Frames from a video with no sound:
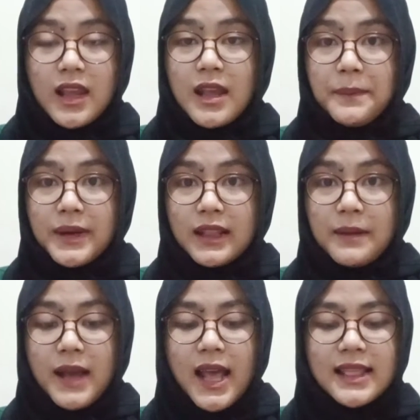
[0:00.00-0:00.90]
Yang
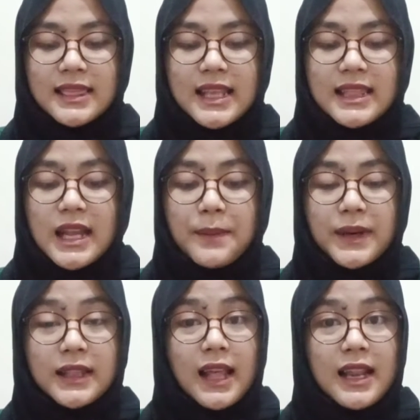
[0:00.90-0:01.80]
pertama, titik
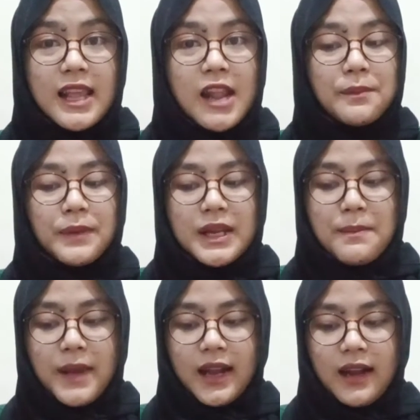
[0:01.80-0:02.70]
pertalian
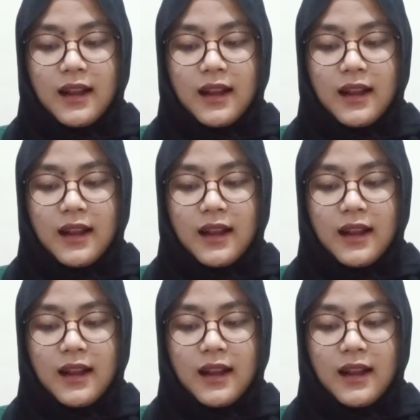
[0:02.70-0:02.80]
primer.